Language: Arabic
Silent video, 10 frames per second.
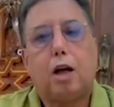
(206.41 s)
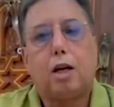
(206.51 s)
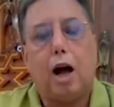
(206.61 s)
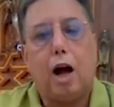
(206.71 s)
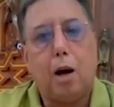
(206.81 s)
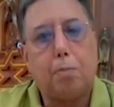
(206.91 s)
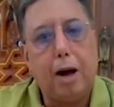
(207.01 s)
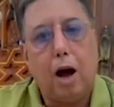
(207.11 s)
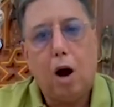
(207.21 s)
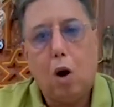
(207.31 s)

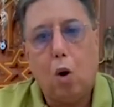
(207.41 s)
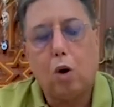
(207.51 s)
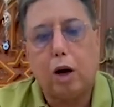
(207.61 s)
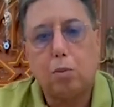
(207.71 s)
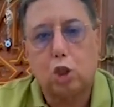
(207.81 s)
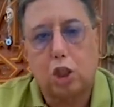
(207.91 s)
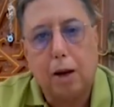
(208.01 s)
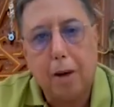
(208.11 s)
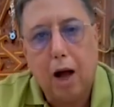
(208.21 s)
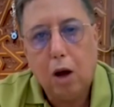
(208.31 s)
كاباء
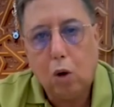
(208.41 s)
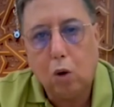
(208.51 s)
وكمجتمع